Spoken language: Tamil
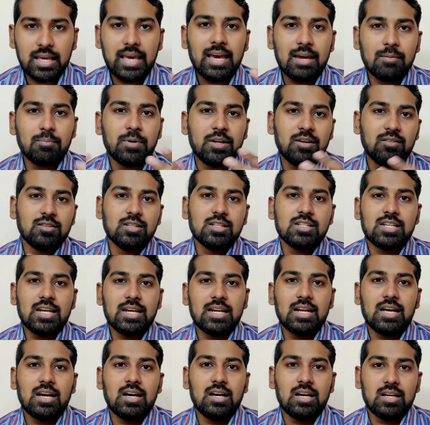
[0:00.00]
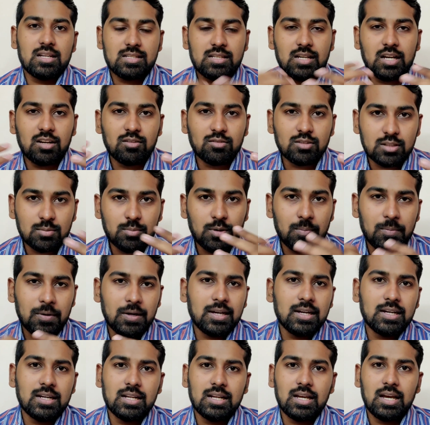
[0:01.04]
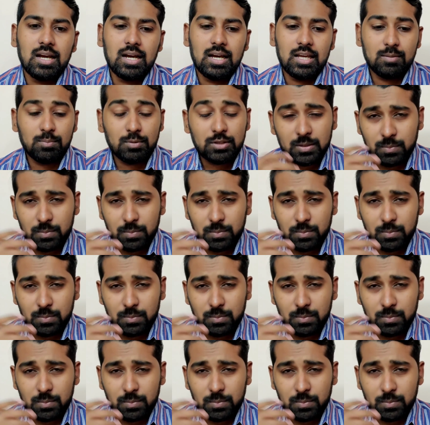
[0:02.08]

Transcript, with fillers: ஏன் இப்படி வந்து சைனா அரசாங்கம் வந்துட்டு இப்படி பண்ணிட்டு இருக்காங்க அதை